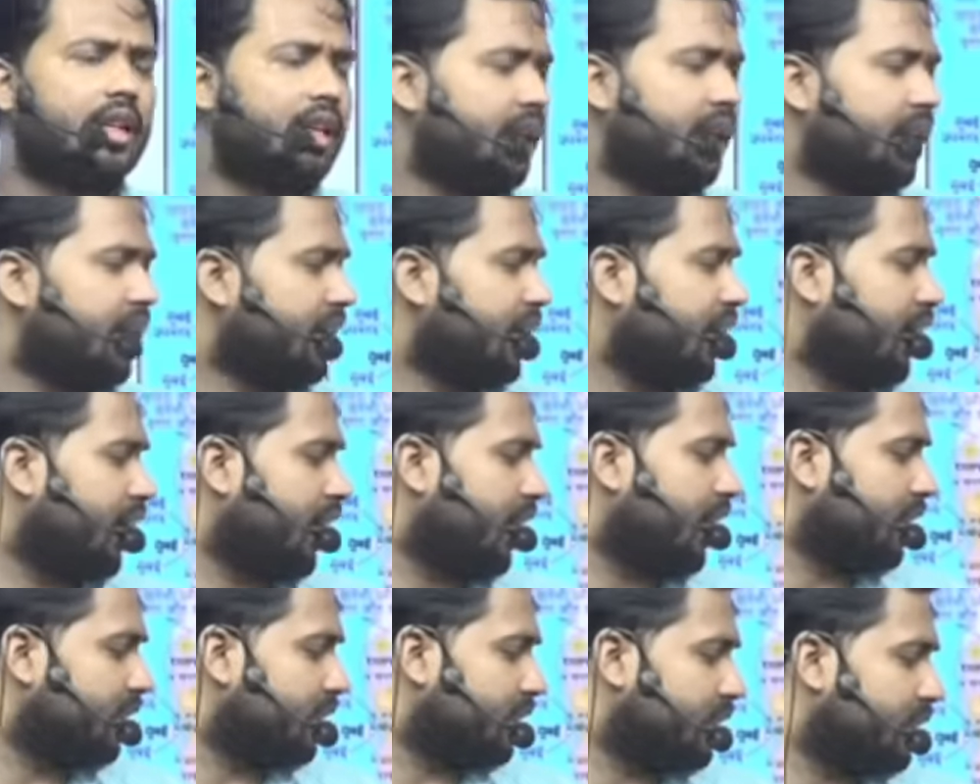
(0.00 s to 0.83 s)
एक
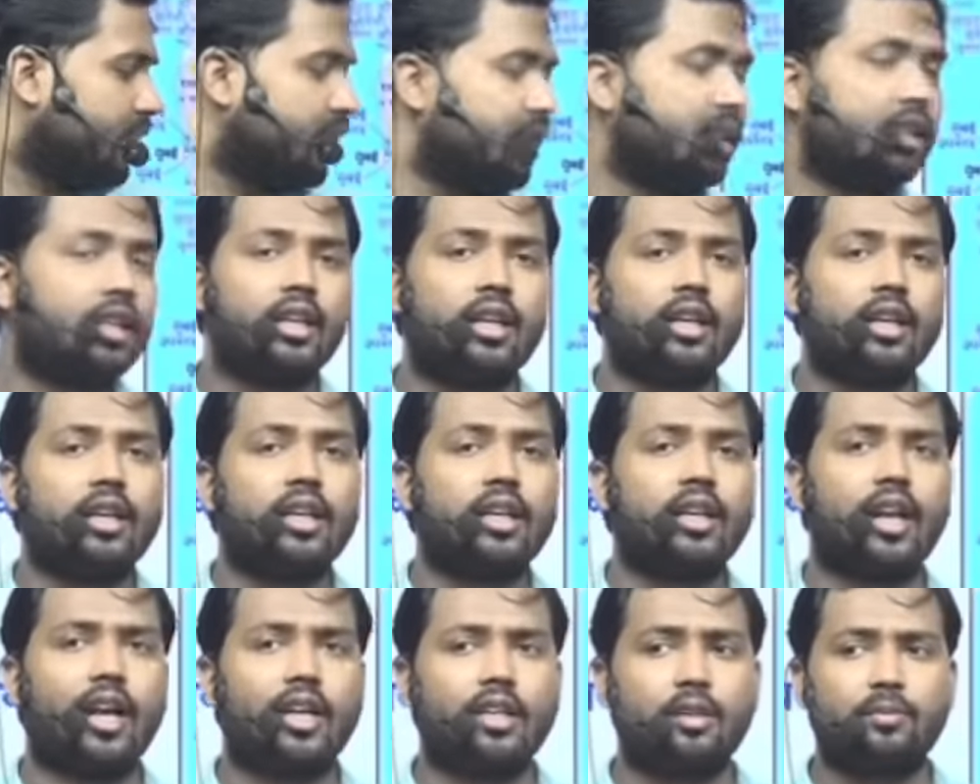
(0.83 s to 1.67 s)
नाम सिंधे
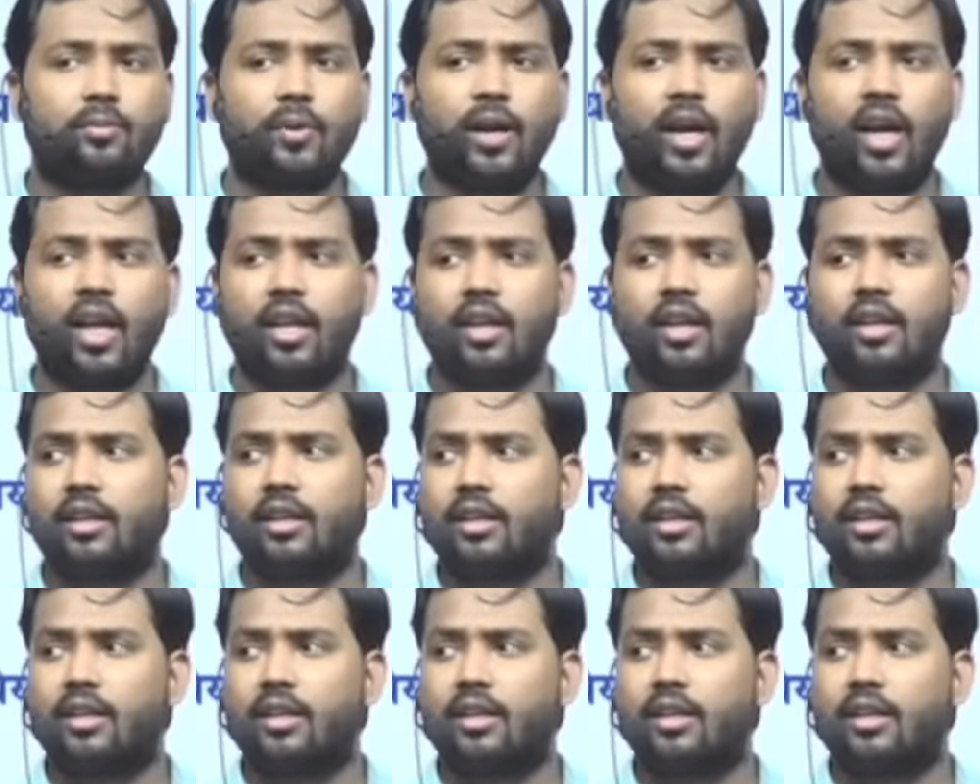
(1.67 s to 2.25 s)
राज्यपाल